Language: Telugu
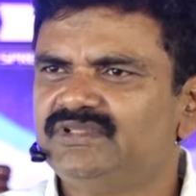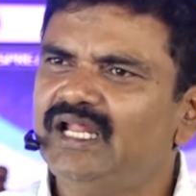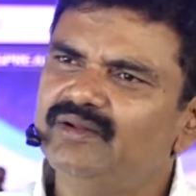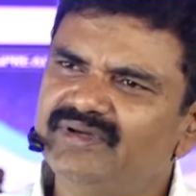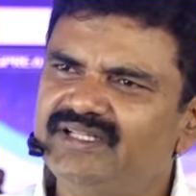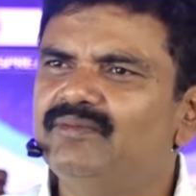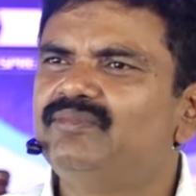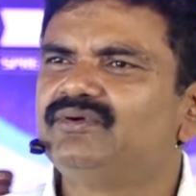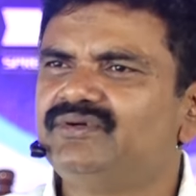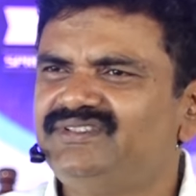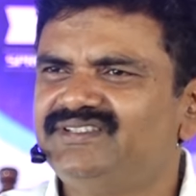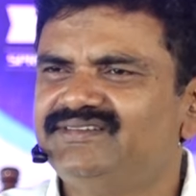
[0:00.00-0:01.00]
నలభై దెబ్బలు
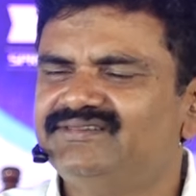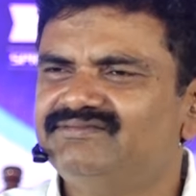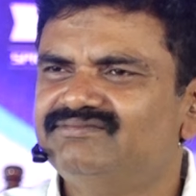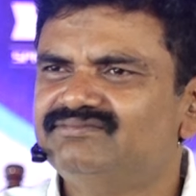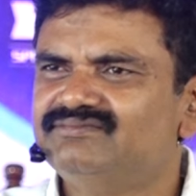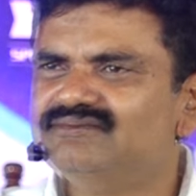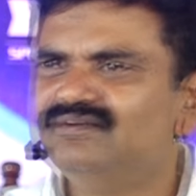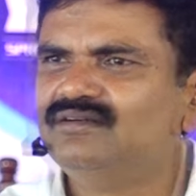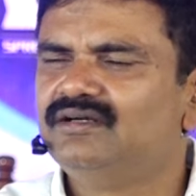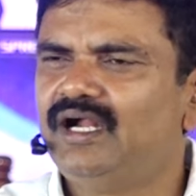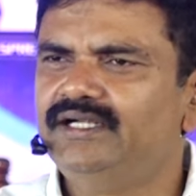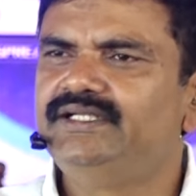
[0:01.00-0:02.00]
కొట్టారు
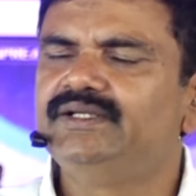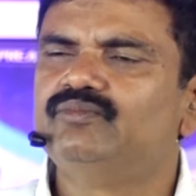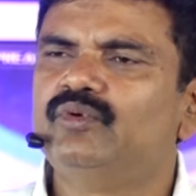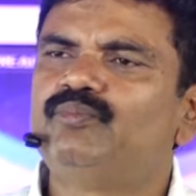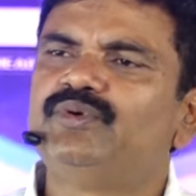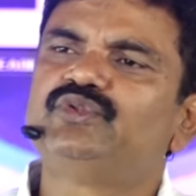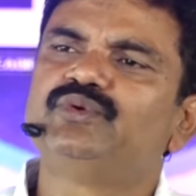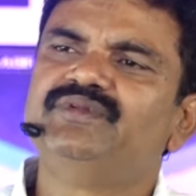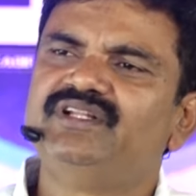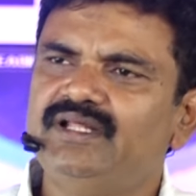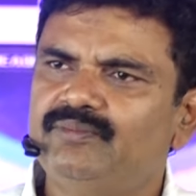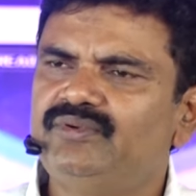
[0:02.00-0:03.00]
అంటే ముప్పై
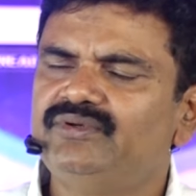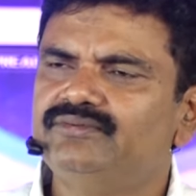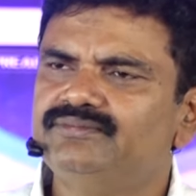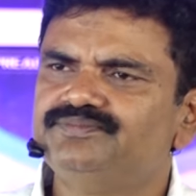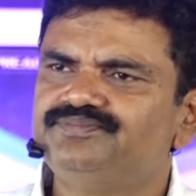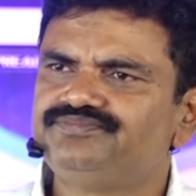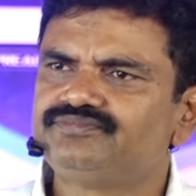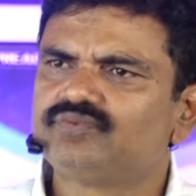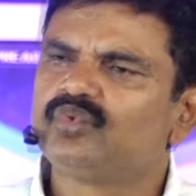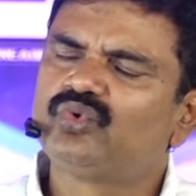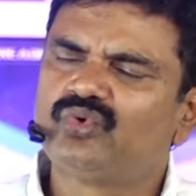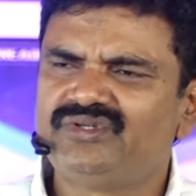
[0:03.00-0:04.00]
తొమ్మిది దెబ్బలు
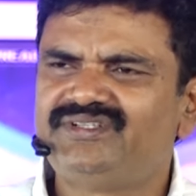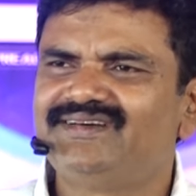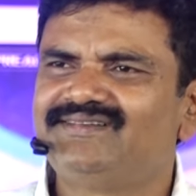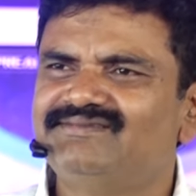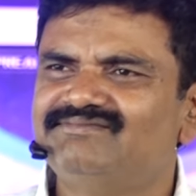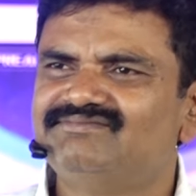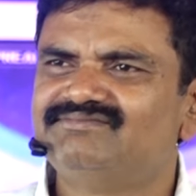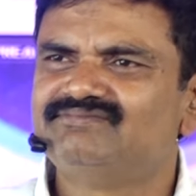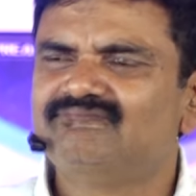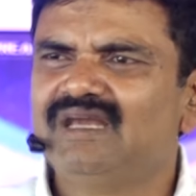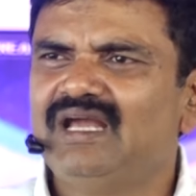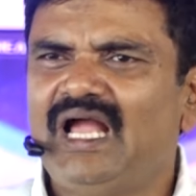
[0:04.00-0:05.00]
కొట్టారు
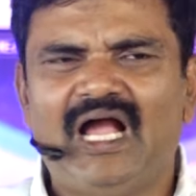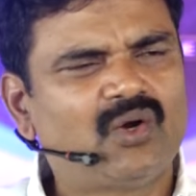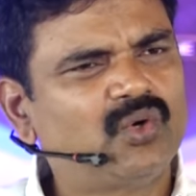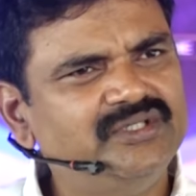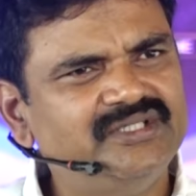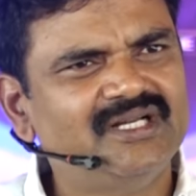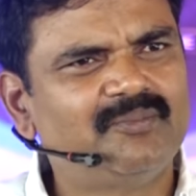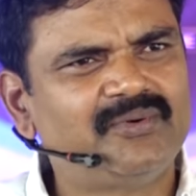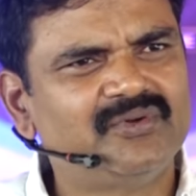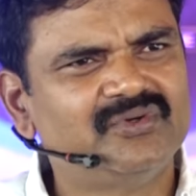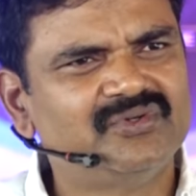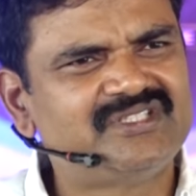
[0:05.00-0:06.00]
ఆ
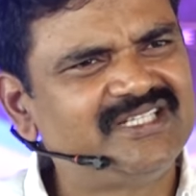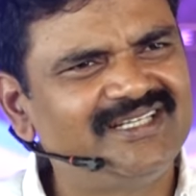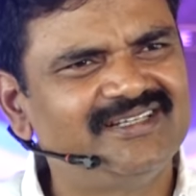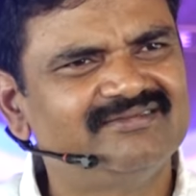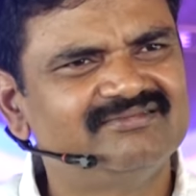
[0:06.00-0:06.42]
కొట్టినప్పుడు చీ